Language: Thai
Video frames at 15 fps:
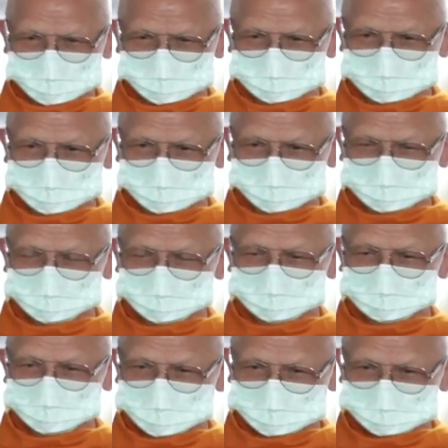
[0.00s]
สิ่งที่ดี
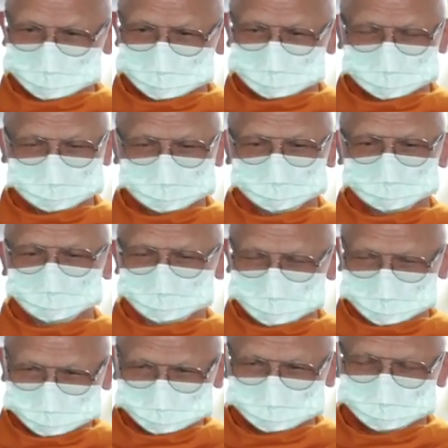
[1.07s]
งามในหน้าที่ตนเอง
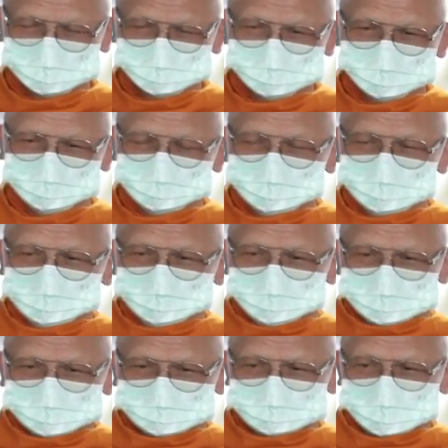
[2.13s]

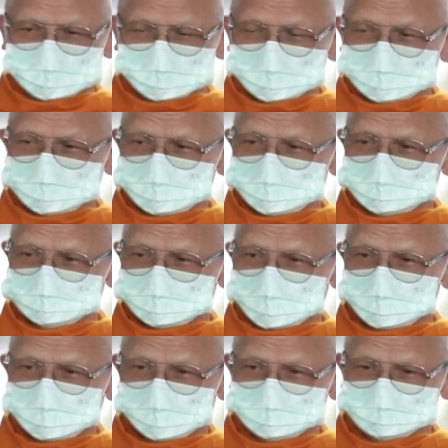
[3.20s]
สังฆังสนดัง
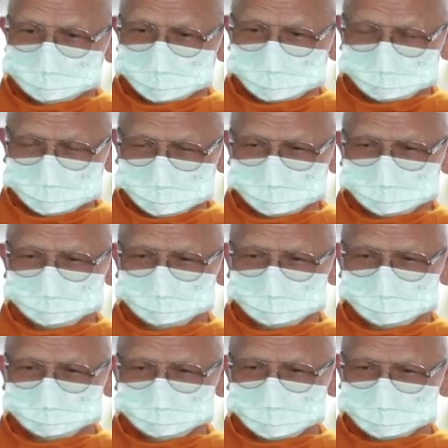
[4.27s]
ขจามิคือ
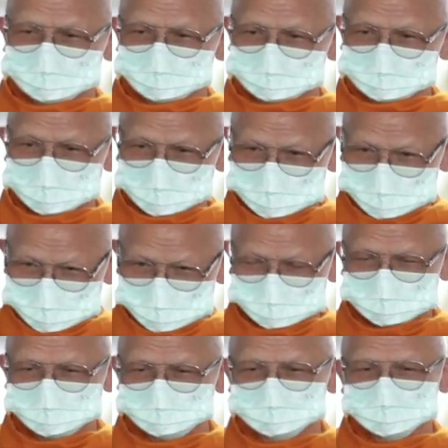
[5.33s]
ตั้งใจทำหน้า